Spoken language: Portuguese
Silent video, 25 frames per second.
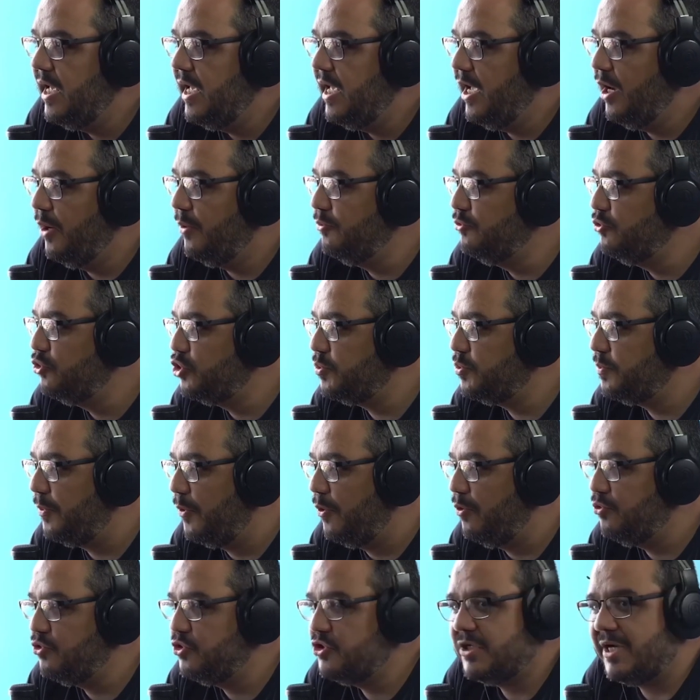É um dos
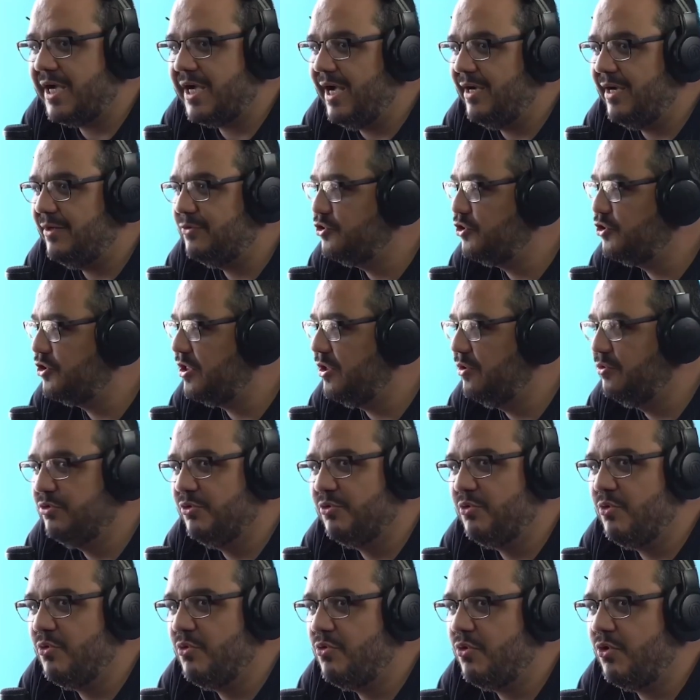poucos cargos que eu
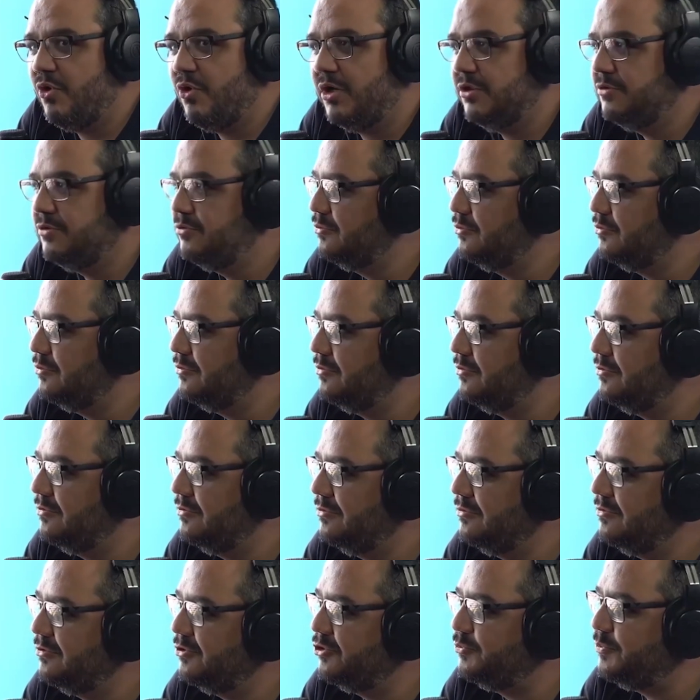não concordo do,
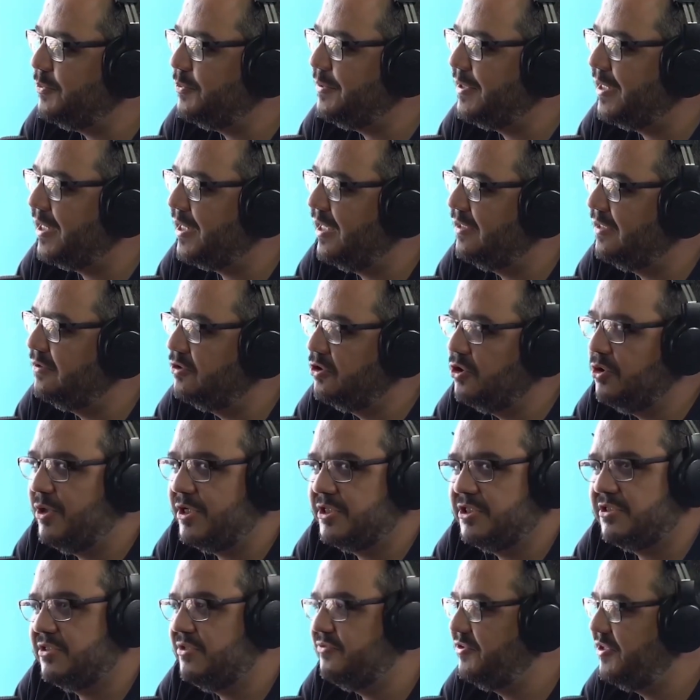do supermercado que eu
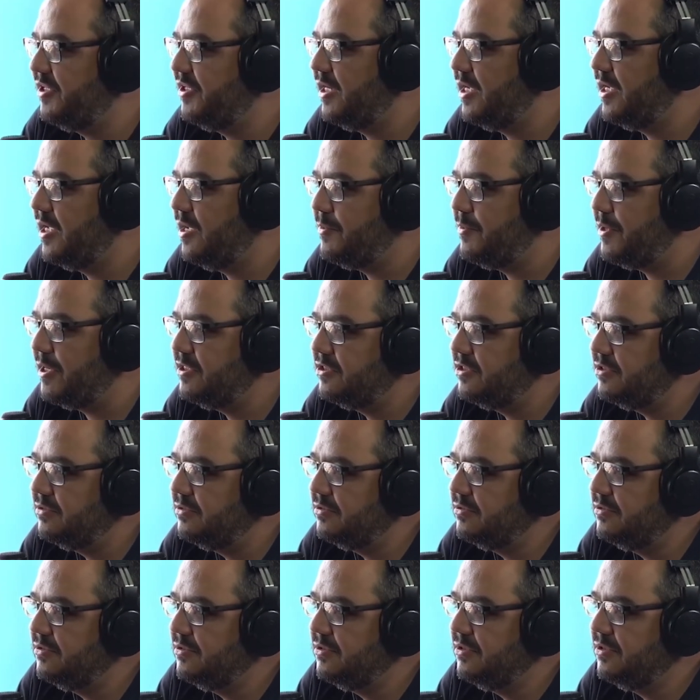acho que deveria ganhar mais.
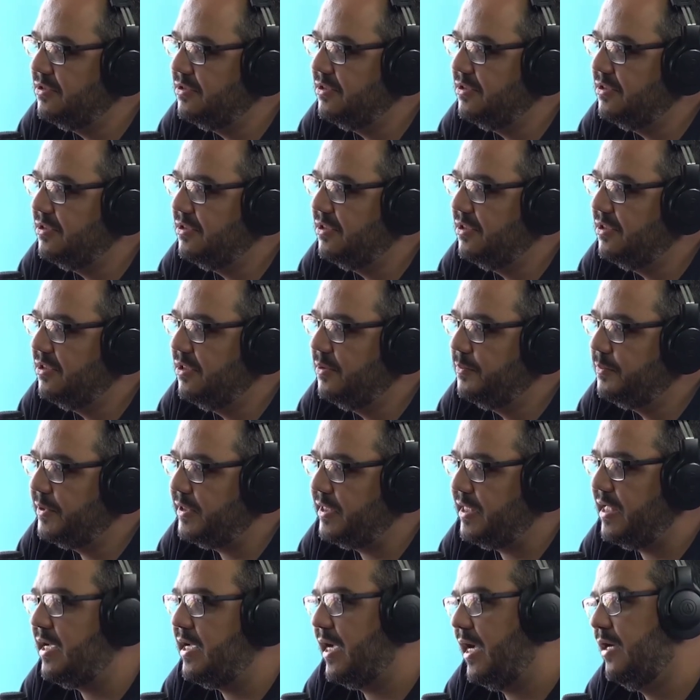Porque
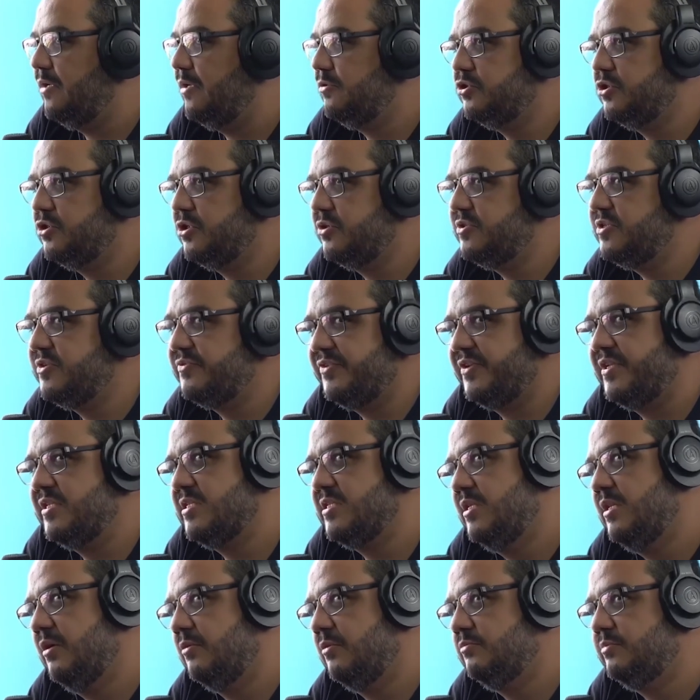tem cargos que você fala
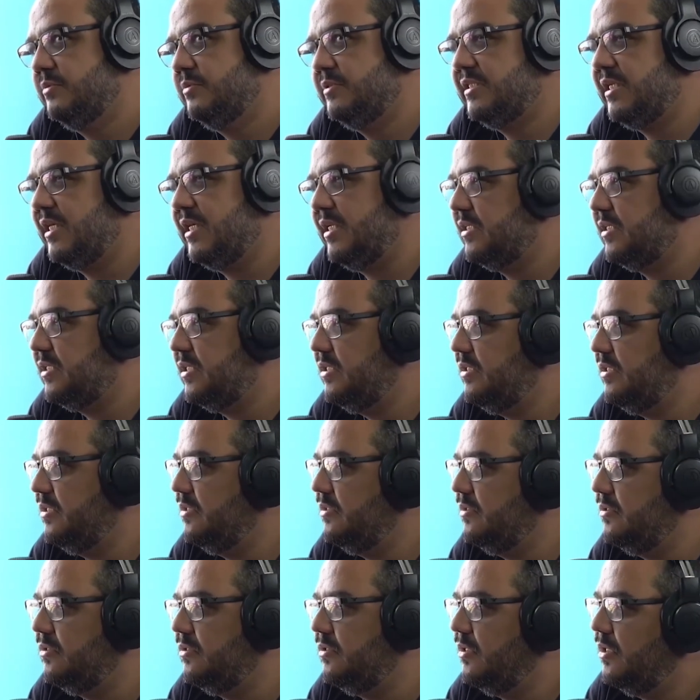assim, não, esse cara
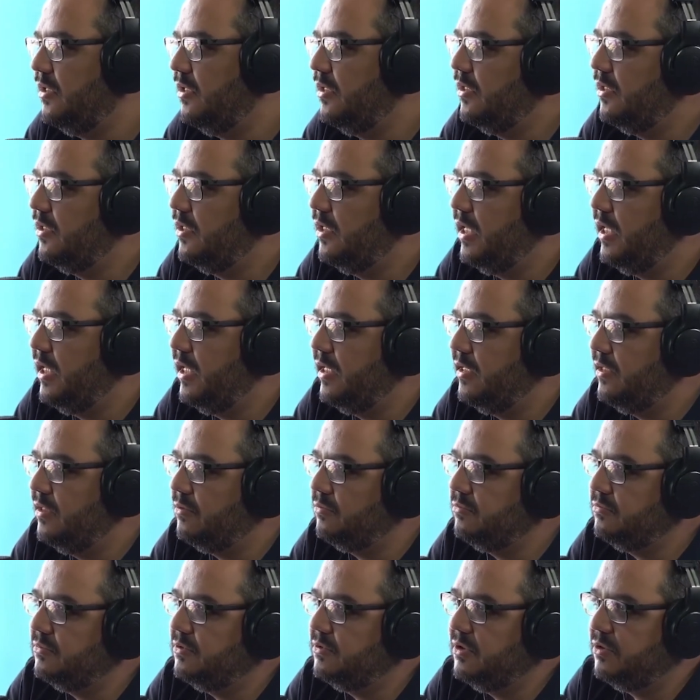aqui é,
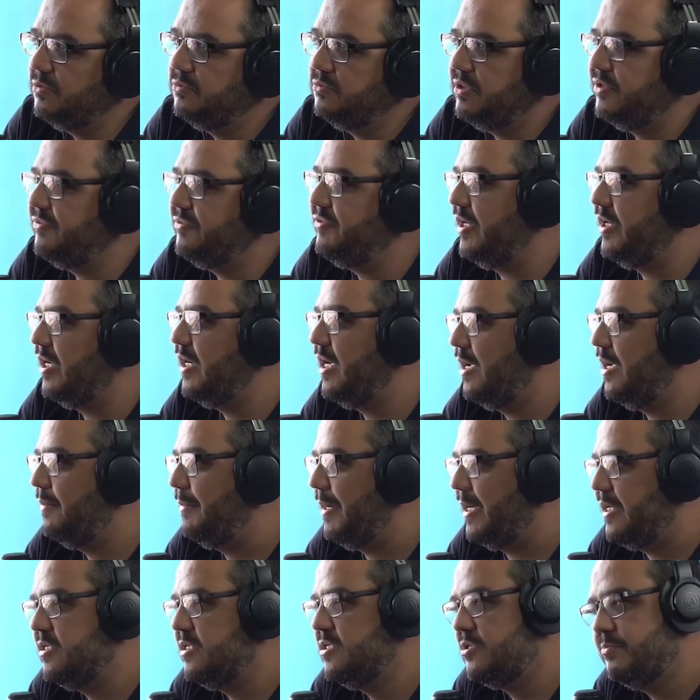não, não deveria ganhar
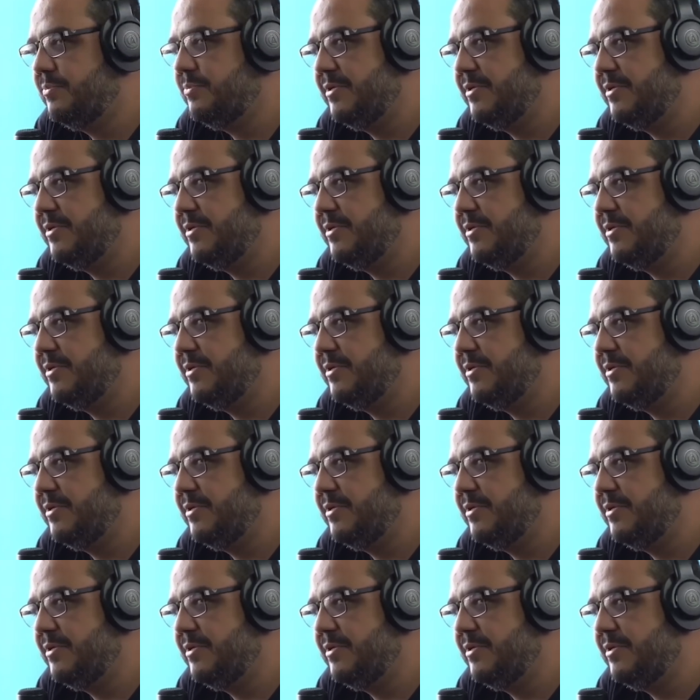mais.